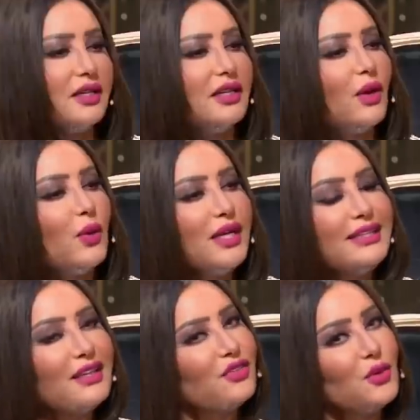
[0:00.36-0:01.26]
لو
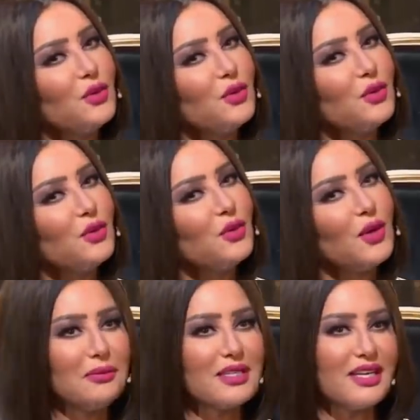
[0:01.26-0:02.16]
انت في واحده عاجبك
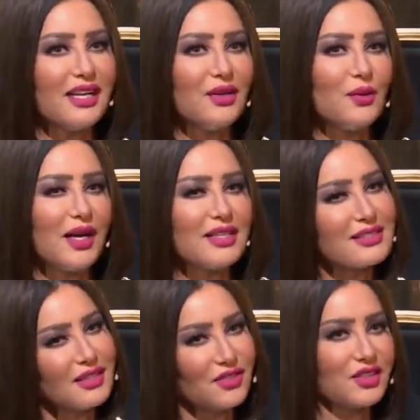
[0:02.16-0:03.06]
مثلا وعايز
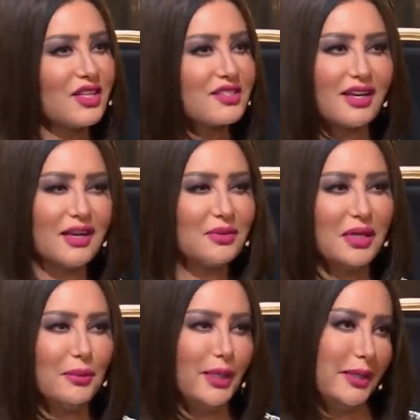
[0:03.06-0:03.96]
تلفت نظرها
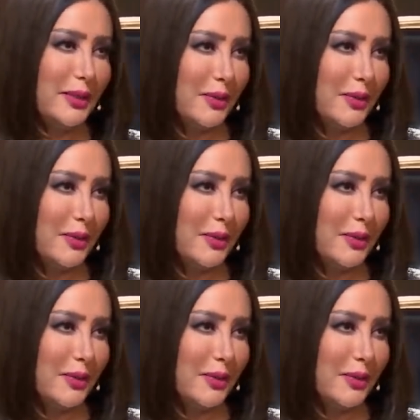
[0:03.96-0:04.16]
بتعمل ايه؟